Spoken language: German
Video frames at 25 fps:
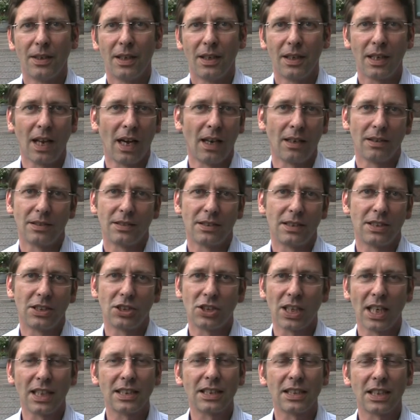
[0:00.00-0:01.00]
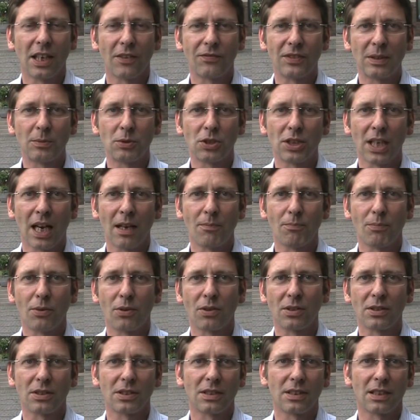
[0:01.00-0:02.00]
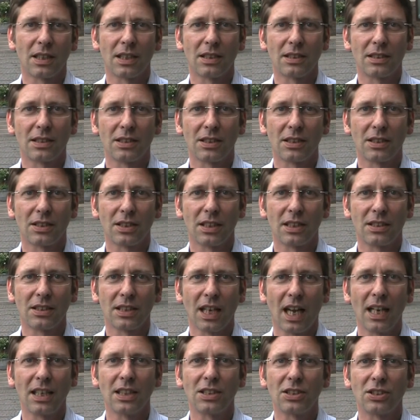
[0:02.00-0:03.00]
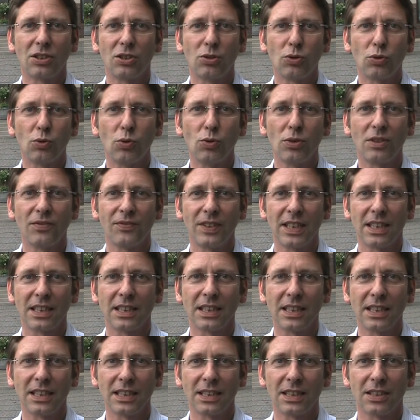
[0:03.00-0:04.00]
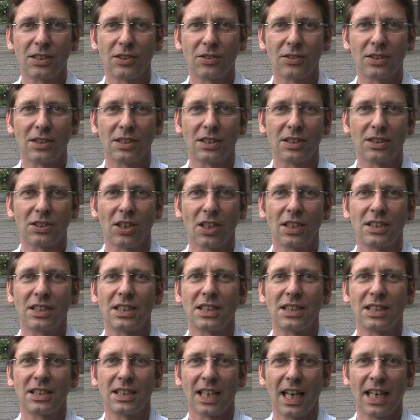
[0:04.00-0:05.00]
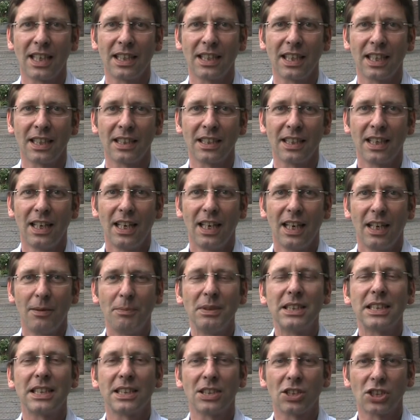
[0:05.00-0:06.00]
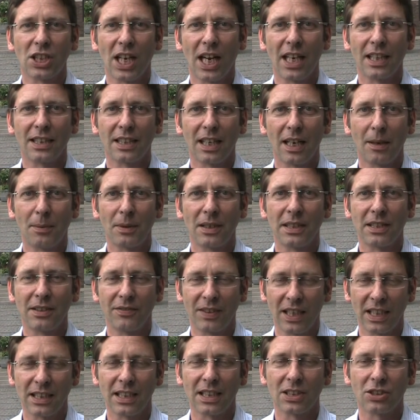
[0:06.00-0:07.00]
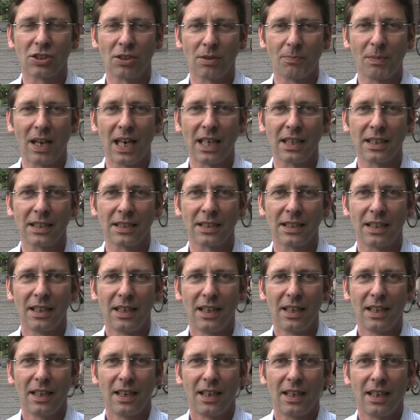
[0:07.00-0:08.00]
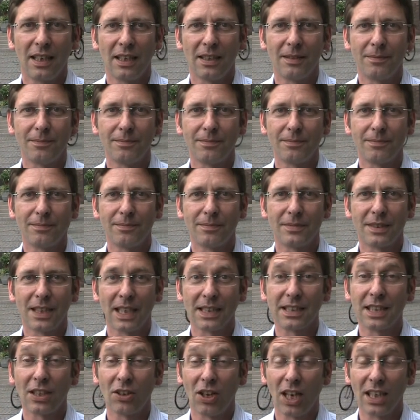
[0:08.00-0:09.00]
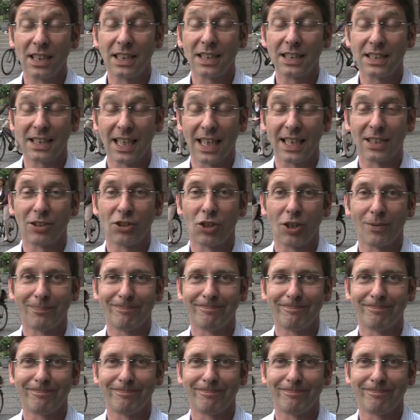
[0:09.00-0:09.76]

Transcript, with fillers: ja, sie stellt sich auf dem Standpunkt, es ist alles so gut, wie es ist und soll sich nicht ändern. Ein bisschen schade, aber die werden das schon merken, ähm, dass da noch andere Zeiten kommen.